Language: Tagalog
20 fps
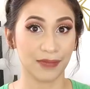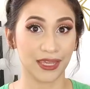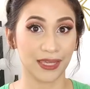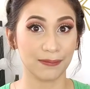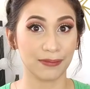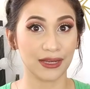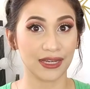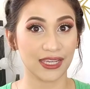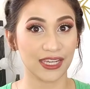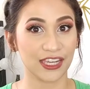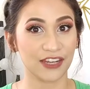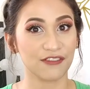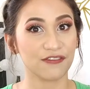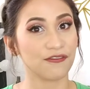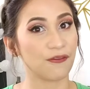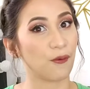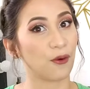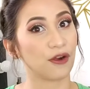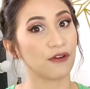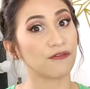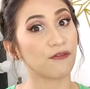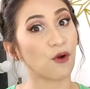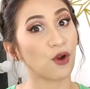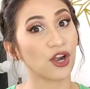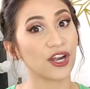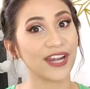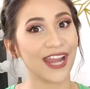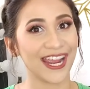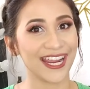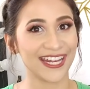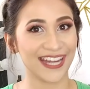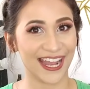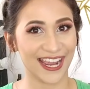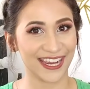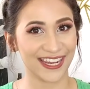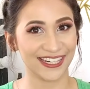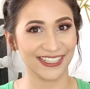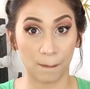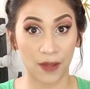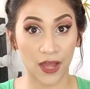Maybelline for
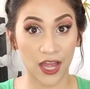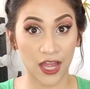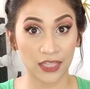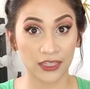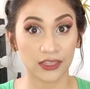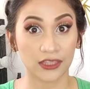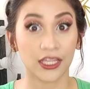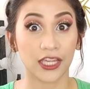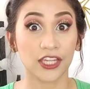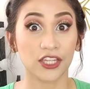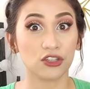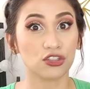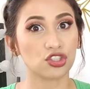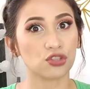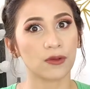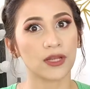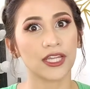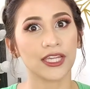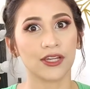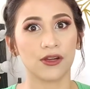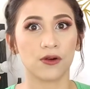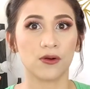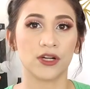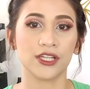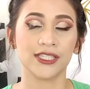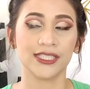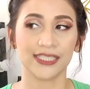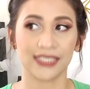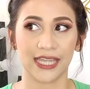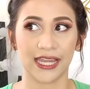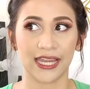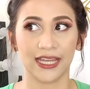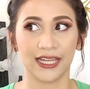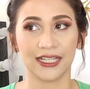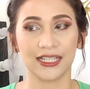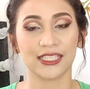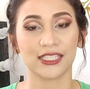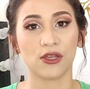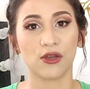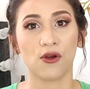499. But they usually go on
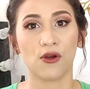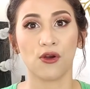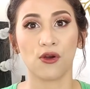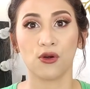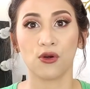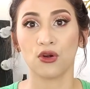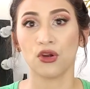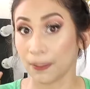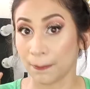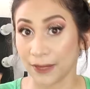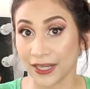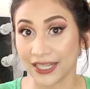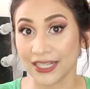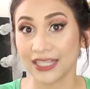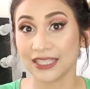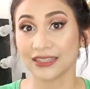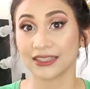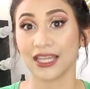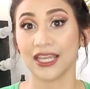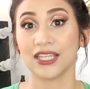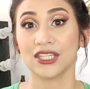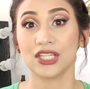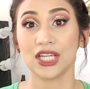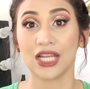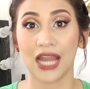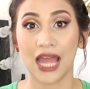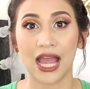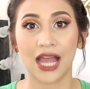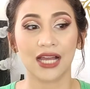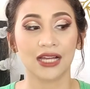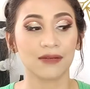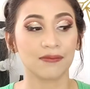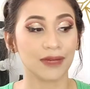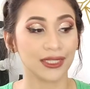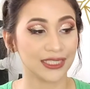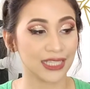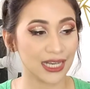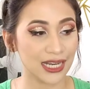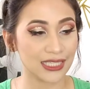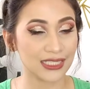sale. So kapag inintay nyo lang,
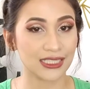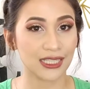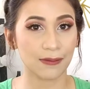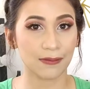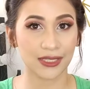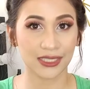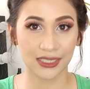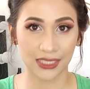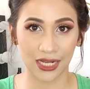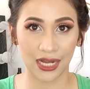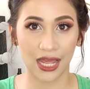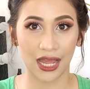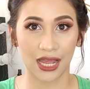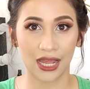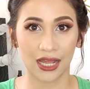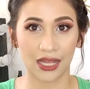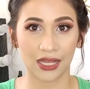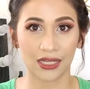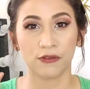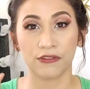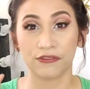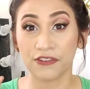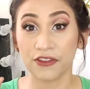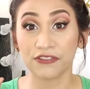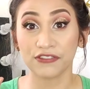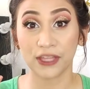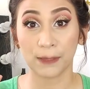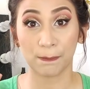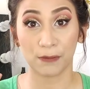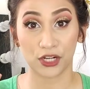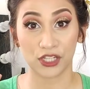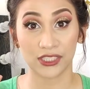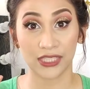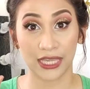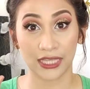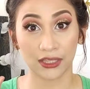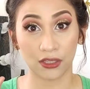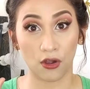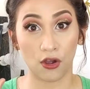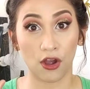madalas naman sila
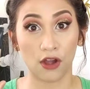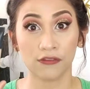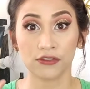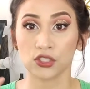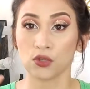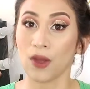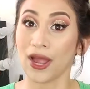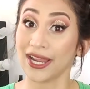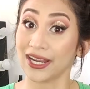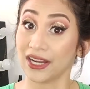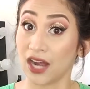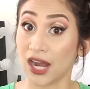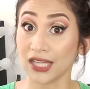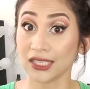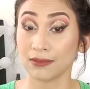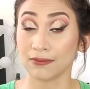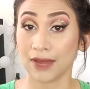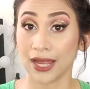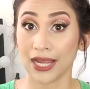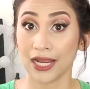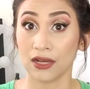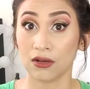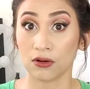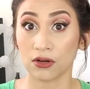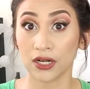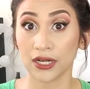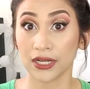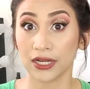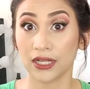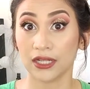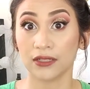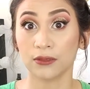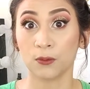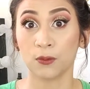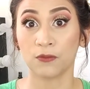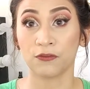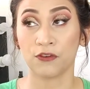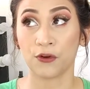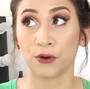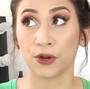50% off. So I got my L'Oreal
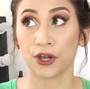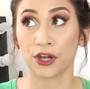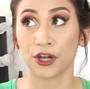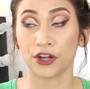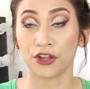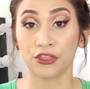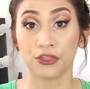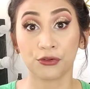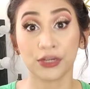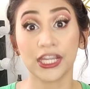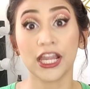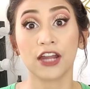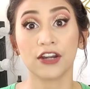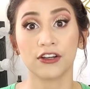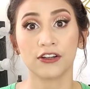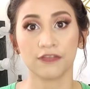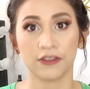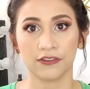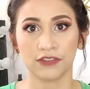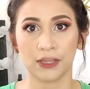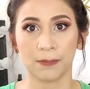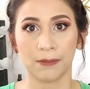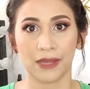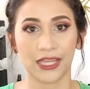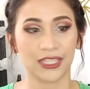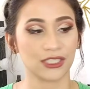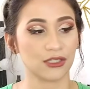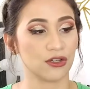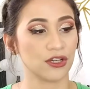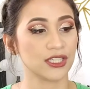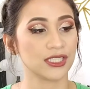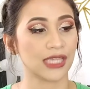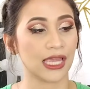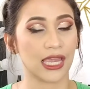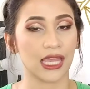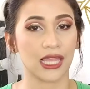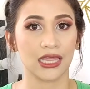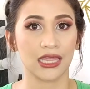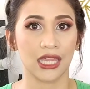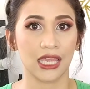for 350 pesos
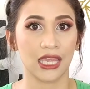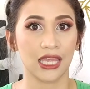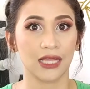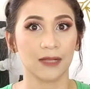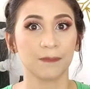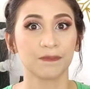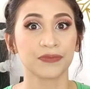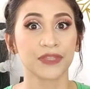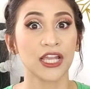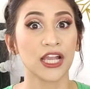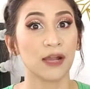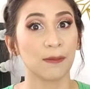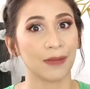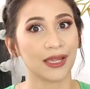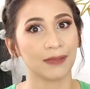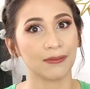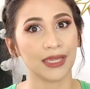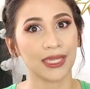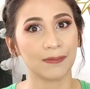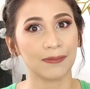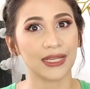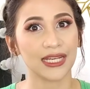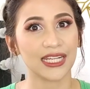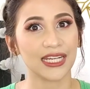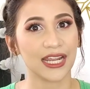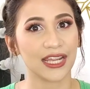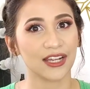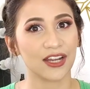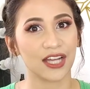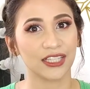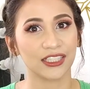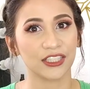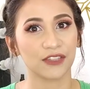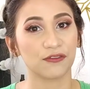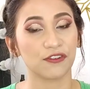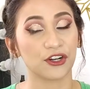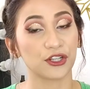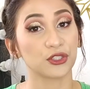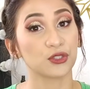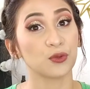and then my Maybelline I got it
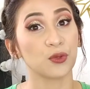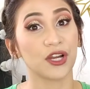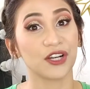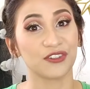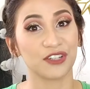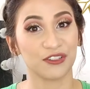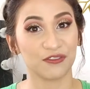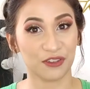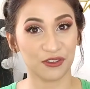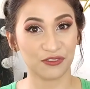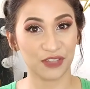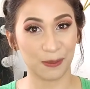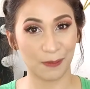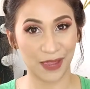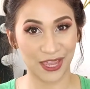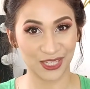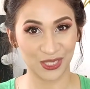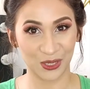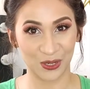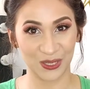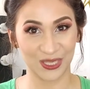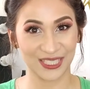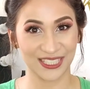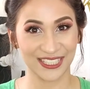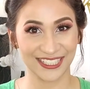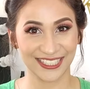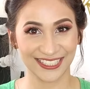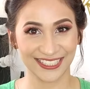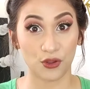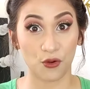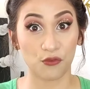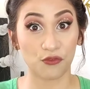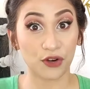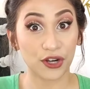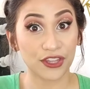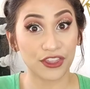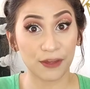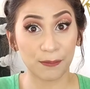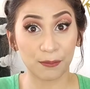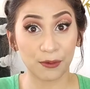for 250 pesos. So
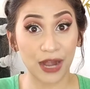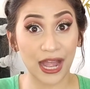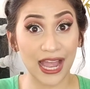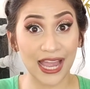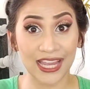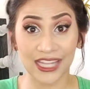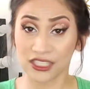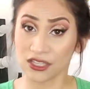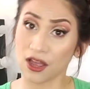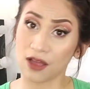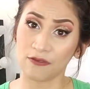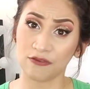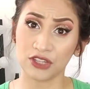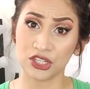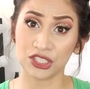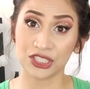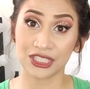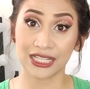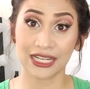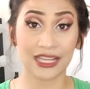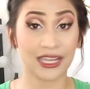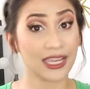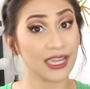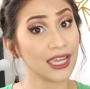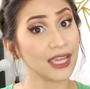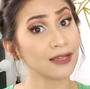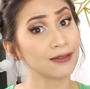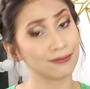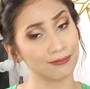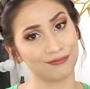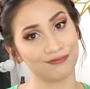for the price, obviously,